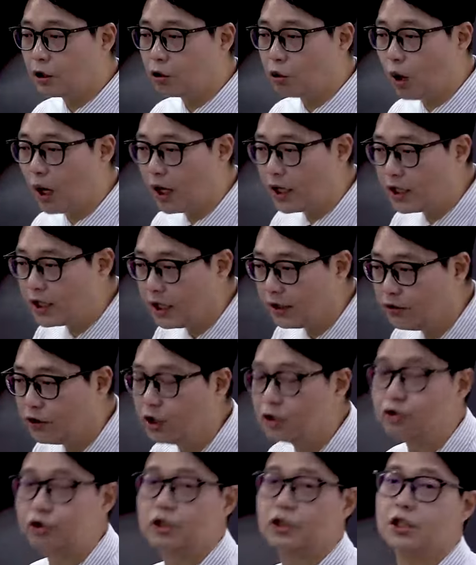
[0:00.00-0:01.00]
결국 확인이 안
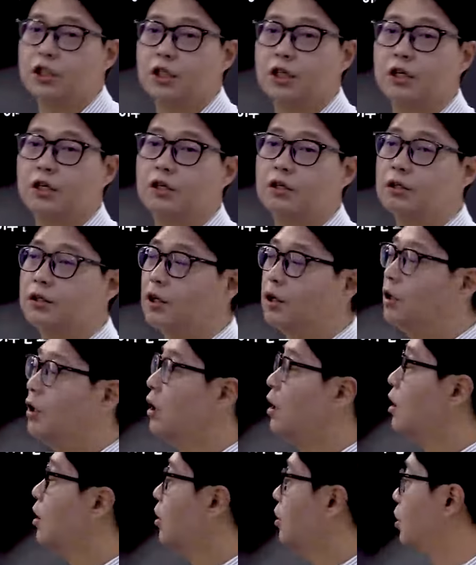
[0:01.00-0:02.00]
될 수 있잖아요. 그래서
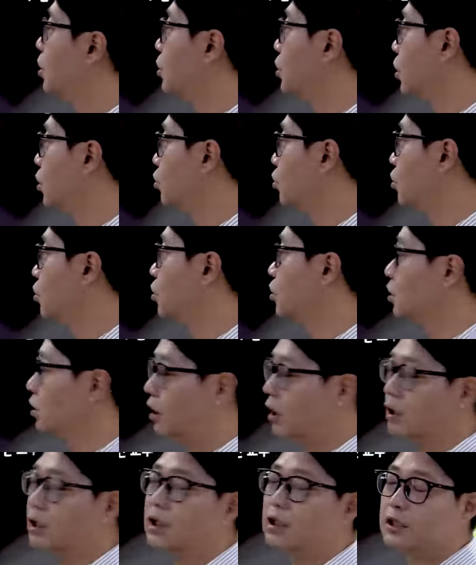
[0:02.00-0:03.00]
그런 경우
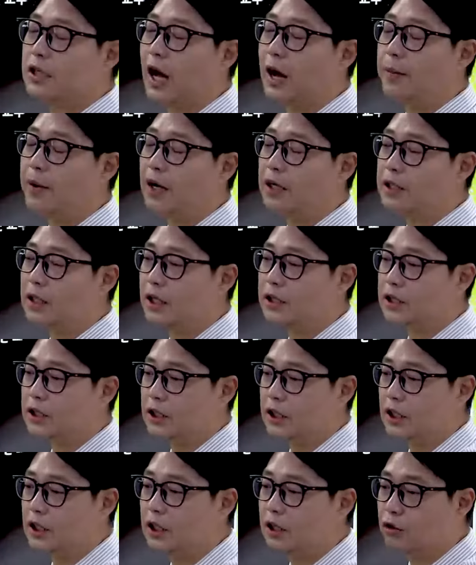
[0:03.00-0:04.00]
그러니까 사망
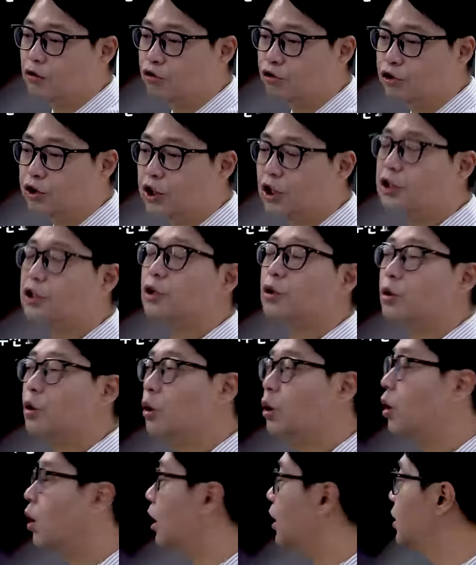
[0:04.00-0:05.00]
사실이 구체적으로
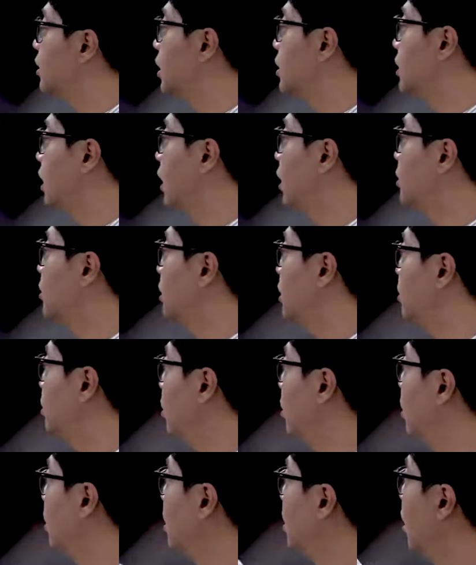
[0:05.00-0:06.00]
확인되지 않았더라도